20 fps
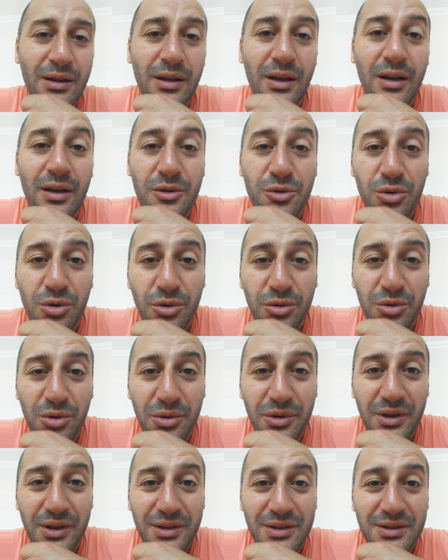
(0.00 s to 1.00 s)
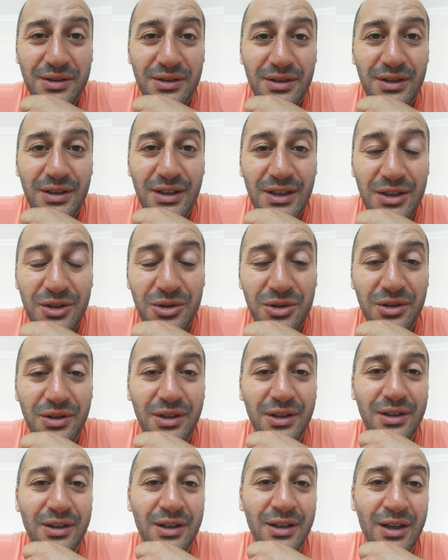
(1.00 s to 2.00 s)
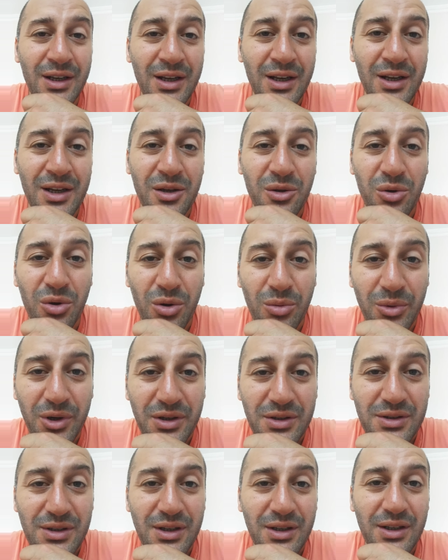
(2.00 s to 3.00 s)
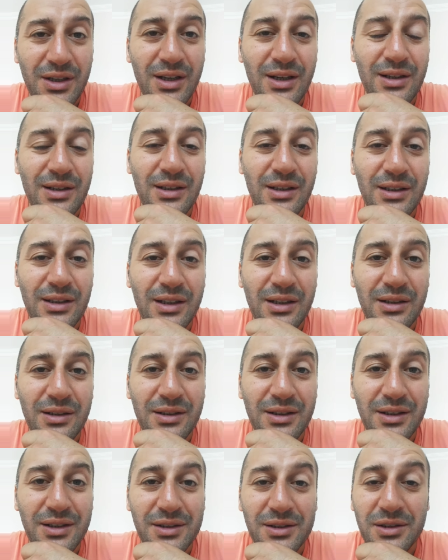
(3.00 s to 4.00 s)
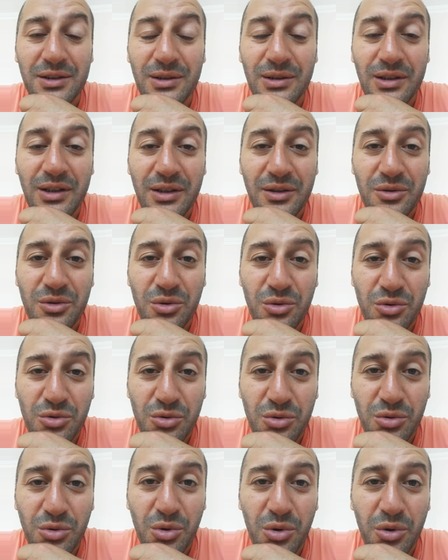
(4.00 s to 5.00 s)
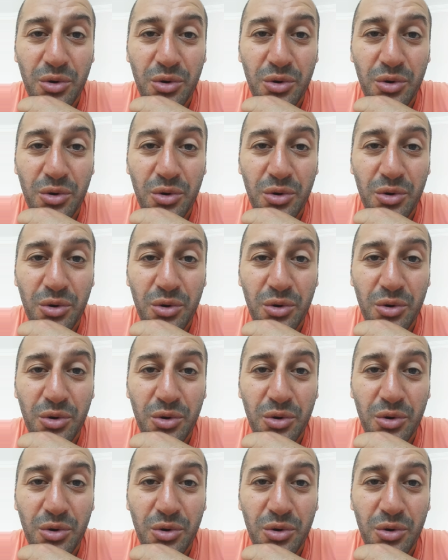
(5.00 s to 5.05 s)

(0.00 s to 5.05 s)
Daha çok dönersin içine, görmezden geldiklerine, yıllarca üstünü